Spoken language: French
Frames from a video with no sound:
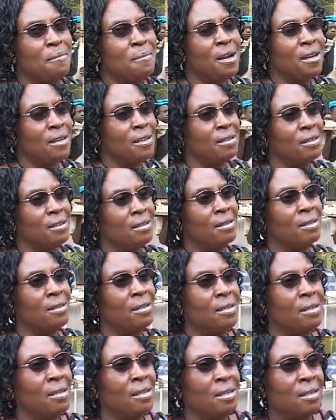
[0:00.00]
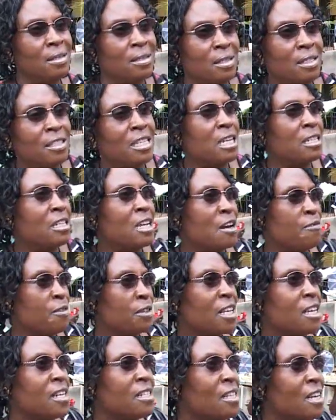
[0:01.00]
là-bas, mhm. de, la
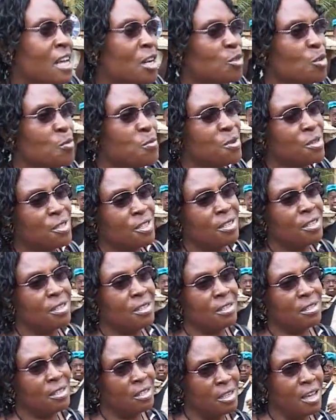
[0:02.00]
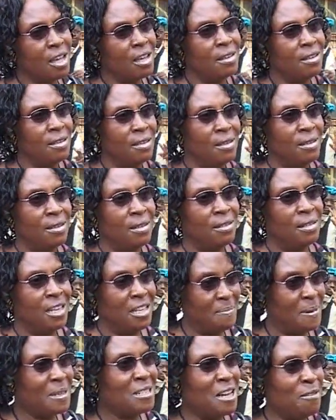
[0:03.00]
faute qu'il a commise, c'est ça
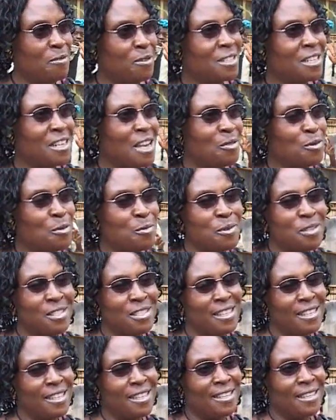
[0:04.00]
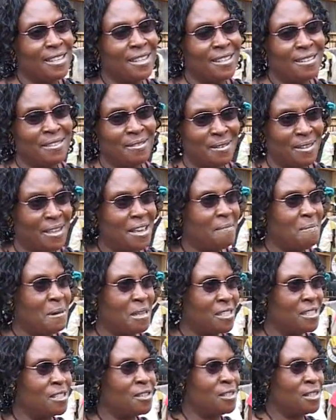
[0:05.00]
Ça dépend de la faute qu'il a commise.
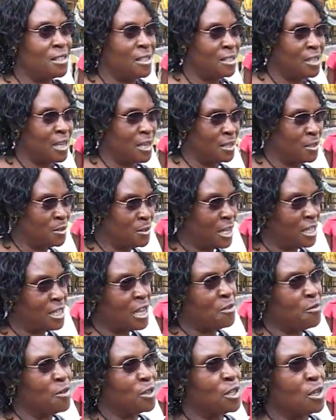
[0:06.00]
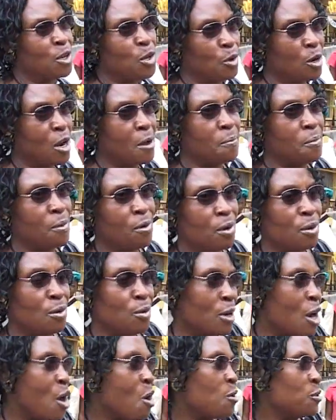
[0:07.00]
Parce que si c'était, il, aura,
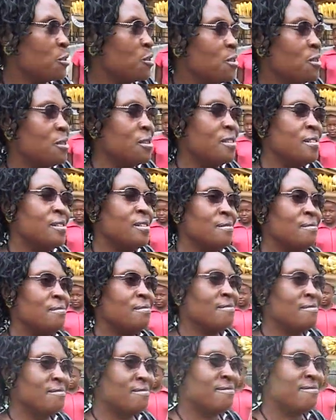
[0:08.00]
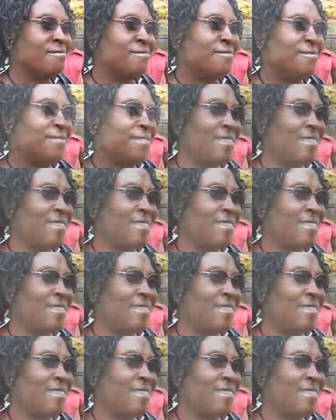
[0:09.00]
il aura honte. Mhm.